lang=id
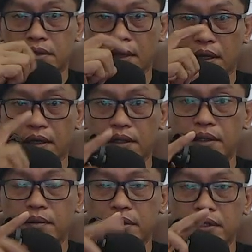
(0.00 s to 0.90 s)
TNI
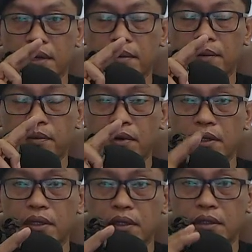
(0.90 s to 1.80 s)
bersama
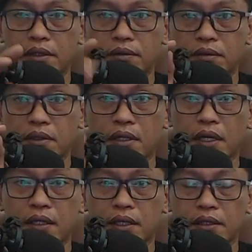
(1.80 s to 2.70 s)
Polri didukung
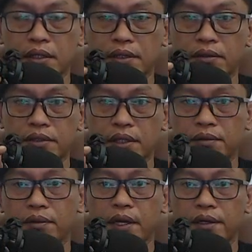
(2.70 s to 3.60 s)
rakyat Indonesia
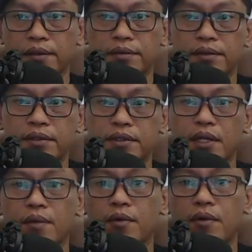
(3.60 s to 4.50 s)
kuat.
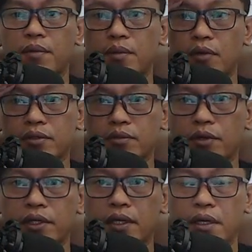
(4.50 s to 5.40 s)
Salam hormat buat
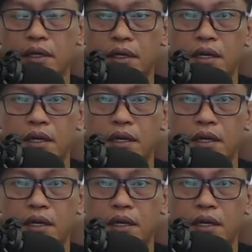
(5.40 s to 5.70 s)
semuanya.